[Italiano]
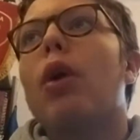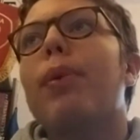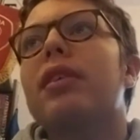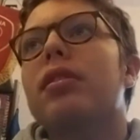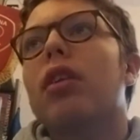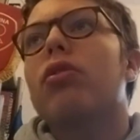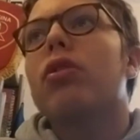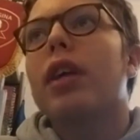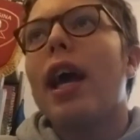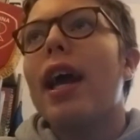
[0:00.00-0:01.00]
ho pensato,
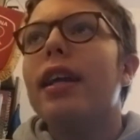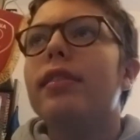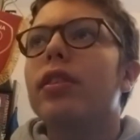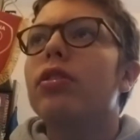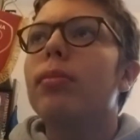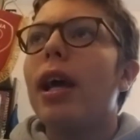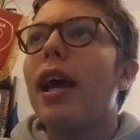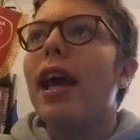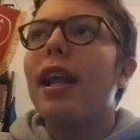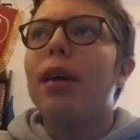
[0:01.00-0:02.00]
ok, secondo
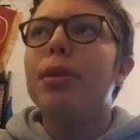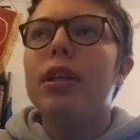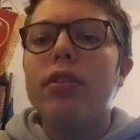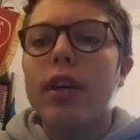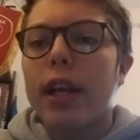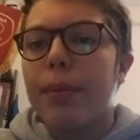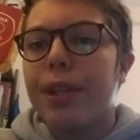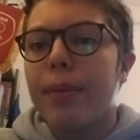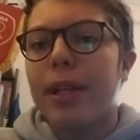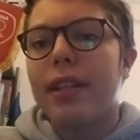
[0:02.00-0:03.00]
me è la migliore che
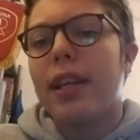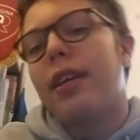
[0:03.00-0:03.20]
poteva mettere in